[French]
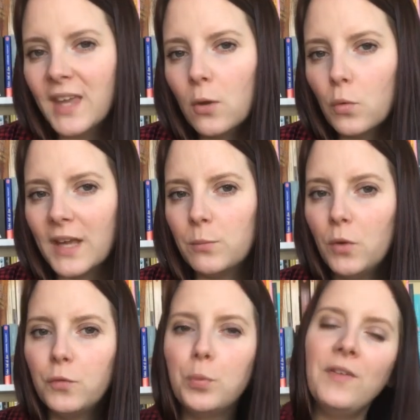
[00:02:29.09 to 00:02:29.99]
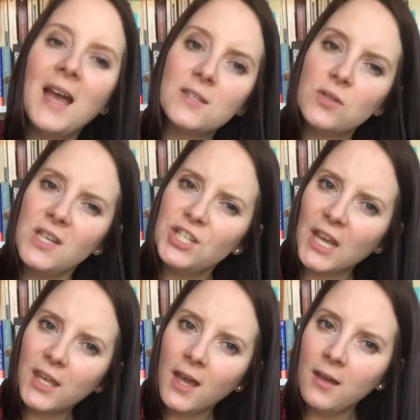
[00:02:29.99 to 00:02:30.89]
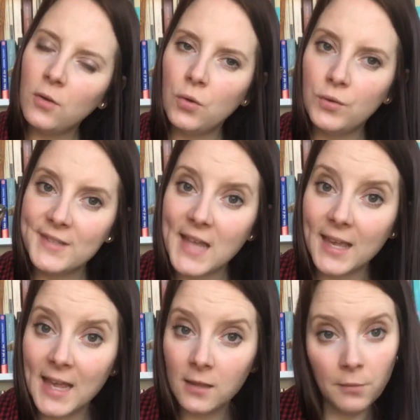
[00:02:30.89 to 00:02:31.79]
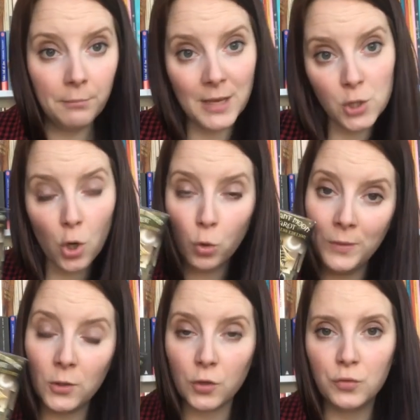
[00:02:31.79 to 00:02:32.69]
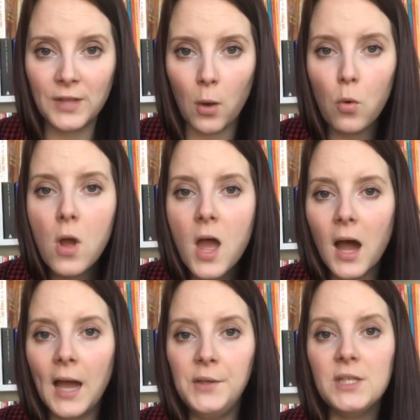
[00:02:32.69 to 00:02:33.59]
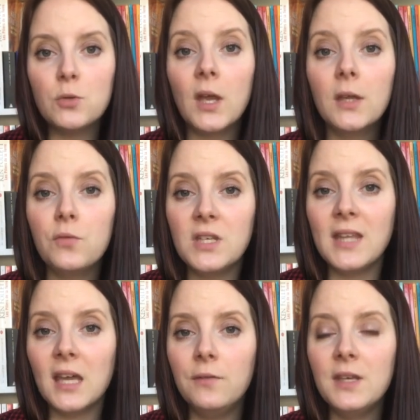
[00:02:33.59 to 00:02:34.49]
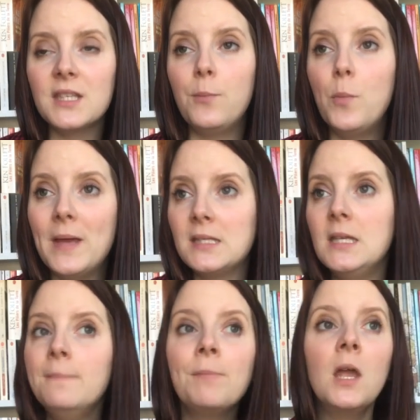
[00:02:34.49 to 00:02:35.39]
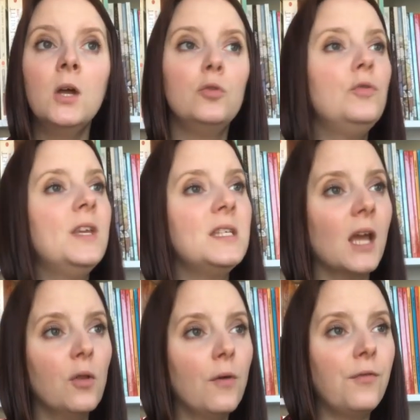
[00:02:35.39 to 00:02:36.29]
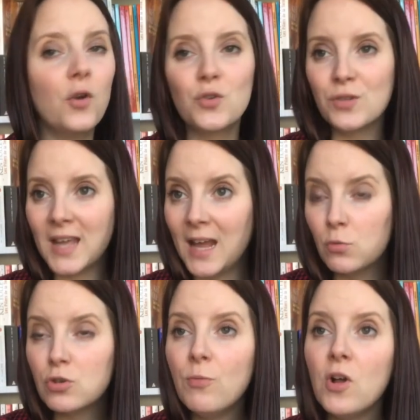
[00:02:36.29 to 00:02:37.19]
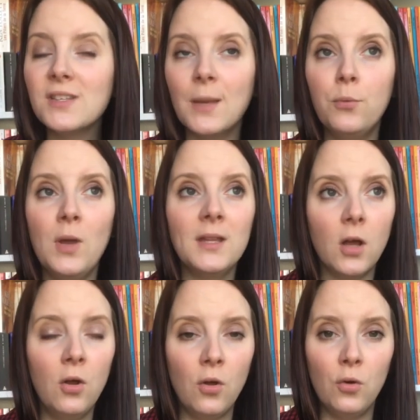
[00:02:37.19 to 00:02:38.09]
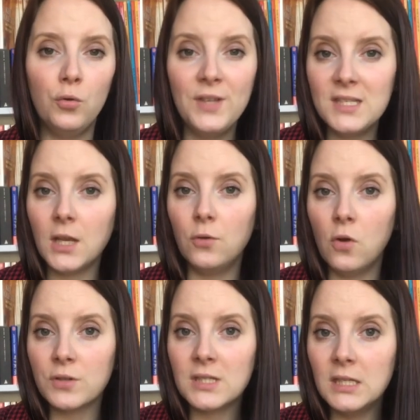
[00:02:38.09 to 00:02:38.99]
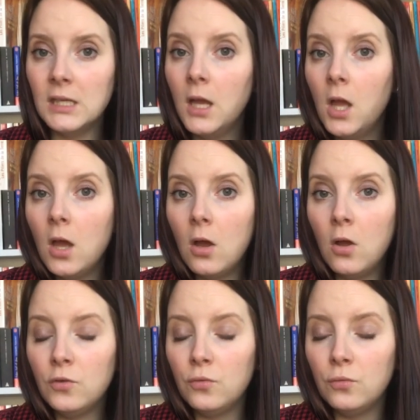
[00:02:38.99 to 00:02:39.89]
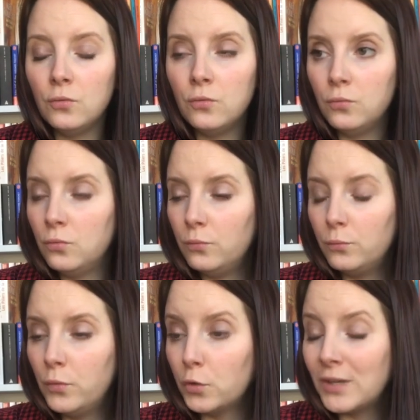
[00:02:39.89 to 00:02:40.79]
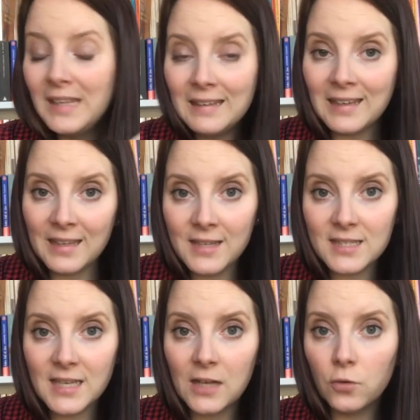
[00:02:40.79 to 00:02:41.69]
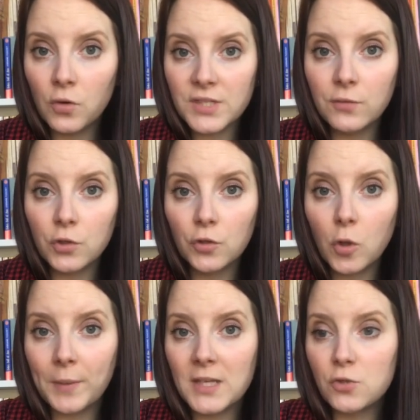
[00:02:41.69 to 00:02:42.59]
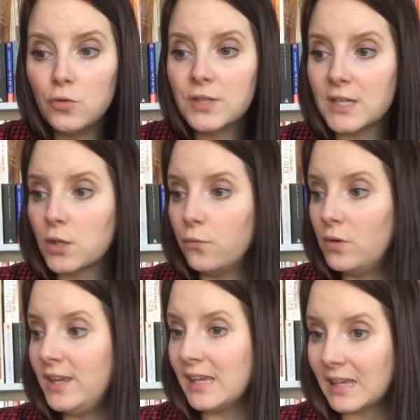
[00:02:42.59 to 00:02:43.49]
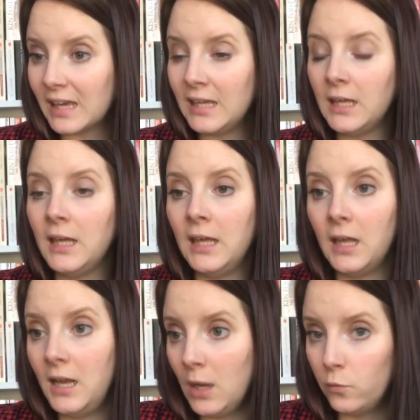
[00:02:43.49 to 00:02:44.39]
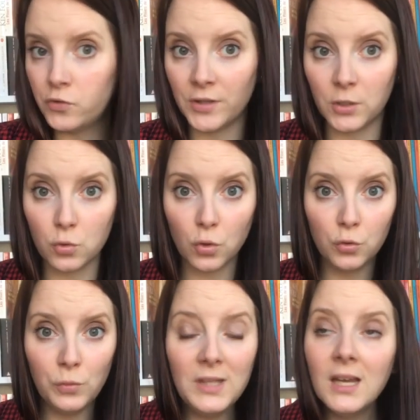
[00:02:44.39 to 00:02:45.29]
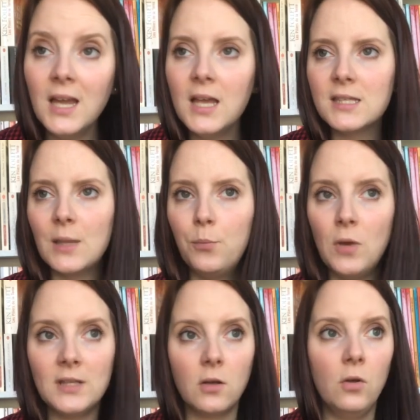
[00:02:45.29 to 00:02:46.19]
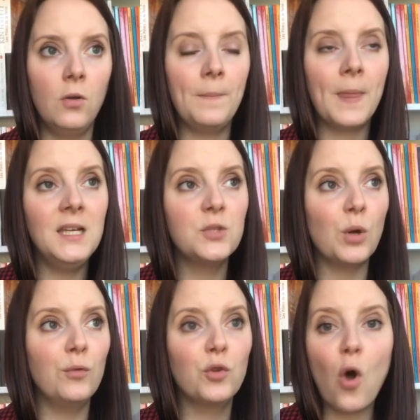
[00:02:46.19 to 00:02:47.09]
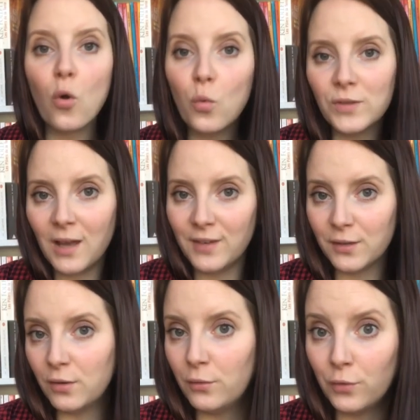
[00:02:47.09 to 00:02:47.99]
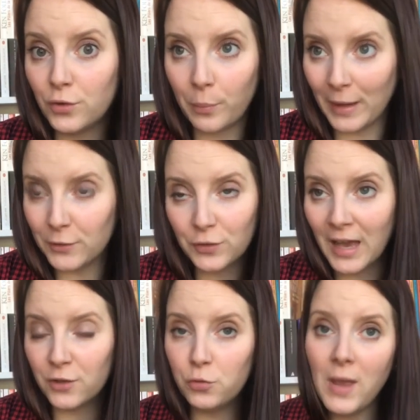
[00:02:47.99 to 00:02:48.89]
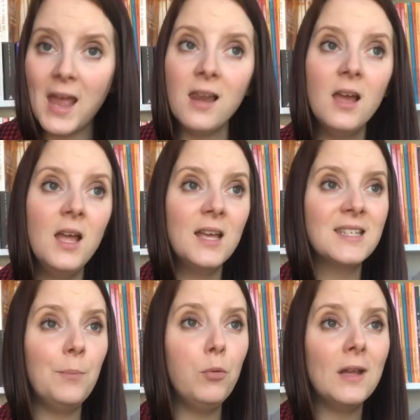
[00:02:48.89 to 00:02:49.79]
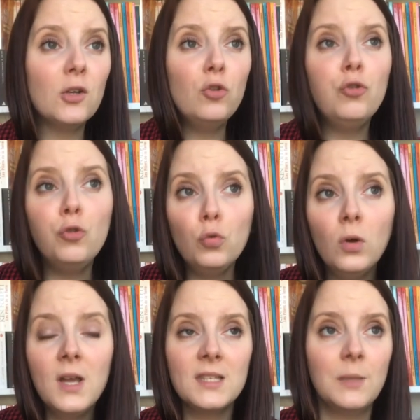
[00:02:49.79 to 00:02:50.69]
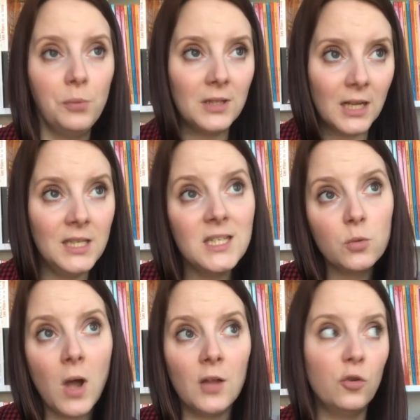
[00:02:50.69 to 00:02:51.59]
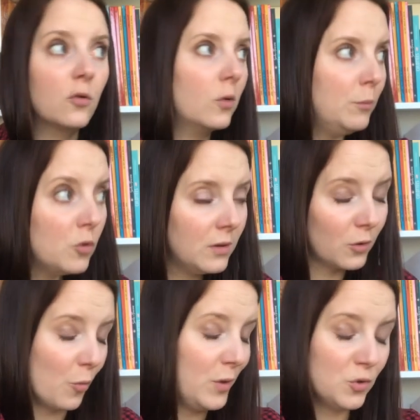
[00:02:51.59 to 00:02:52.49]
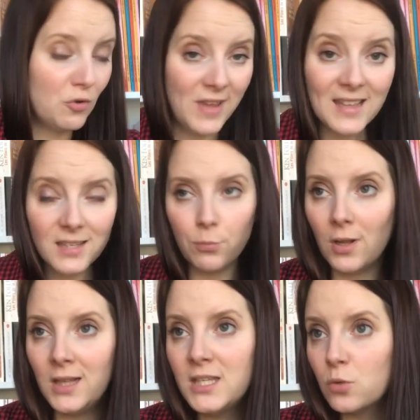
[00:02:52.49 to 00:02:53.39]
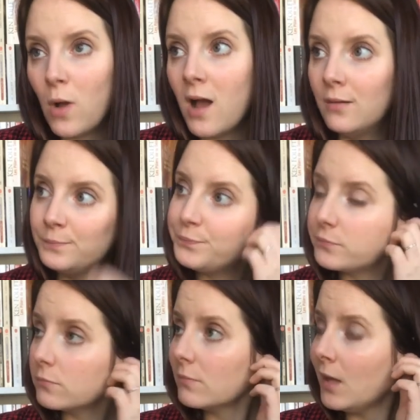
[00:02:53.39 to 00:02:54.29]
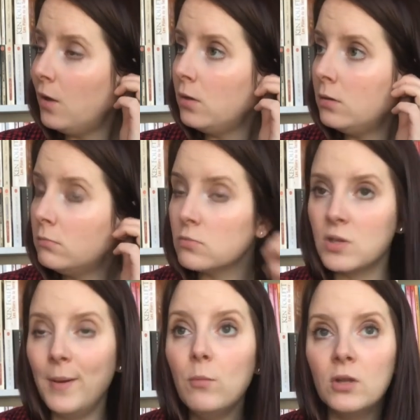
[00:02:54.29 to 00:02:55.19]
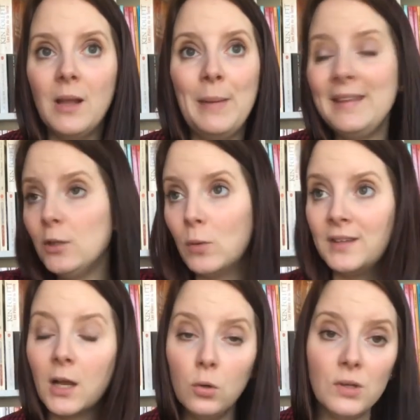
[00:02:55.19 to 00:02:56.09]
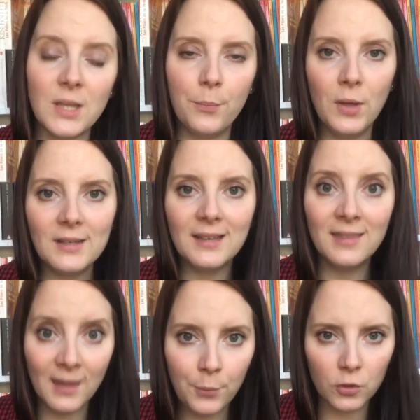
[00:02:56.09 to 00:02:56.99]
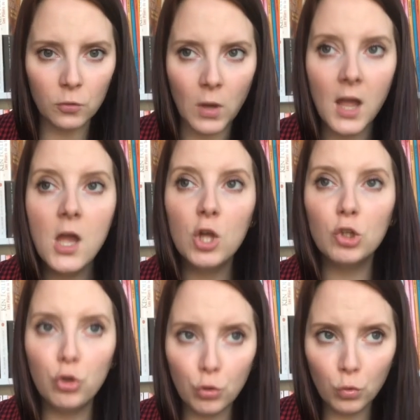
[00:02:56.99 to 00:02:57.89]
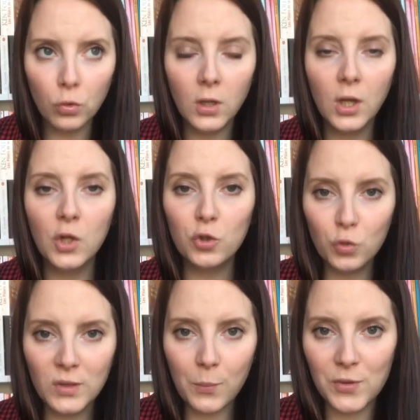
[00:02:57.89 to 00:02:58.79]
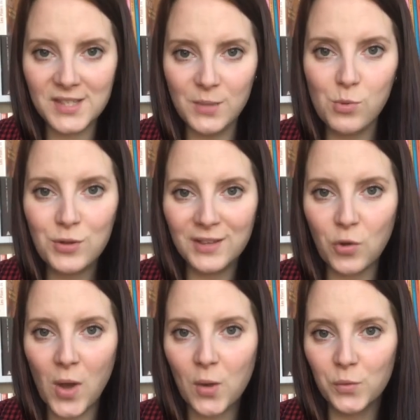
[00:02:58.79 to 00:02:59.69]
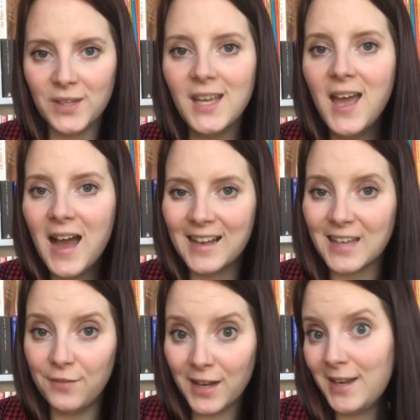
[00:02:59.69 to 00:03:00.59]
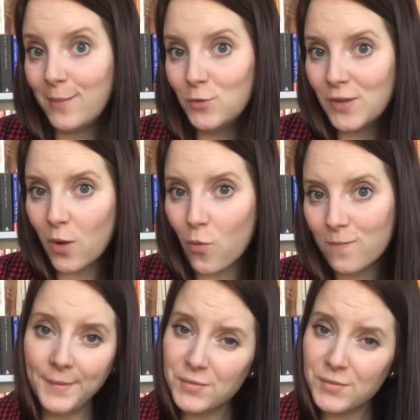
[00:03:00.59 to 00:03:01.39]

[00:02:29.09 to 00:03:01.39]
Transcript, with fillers: Très concrètement, vous pouvez associer chacun euh, des arcanes majeurs ou mineurs du tarot à une histoire qui vous est arrivée. Ça peut passer du désir d'enfant jusqu'à l'accouchement, ça peut être euh, le désir de lancer, euh, de, votre idée initiale de lancer votre entreprise jusqu'à ce que vous l'ayez créée et là où vous en êtes aujourd'hui, ça peut être l'histoire de votre rencontre avec votre partenaire actuel, ça peut être tout, ça peut être l'histoire de Roméo et Juliette, ça peut être l'histoire... je sais pas moi, de la bataille de Waterloo, ça peut être n'importe quoi tout, tout est possible d'être raconté à travers les lames du tarot.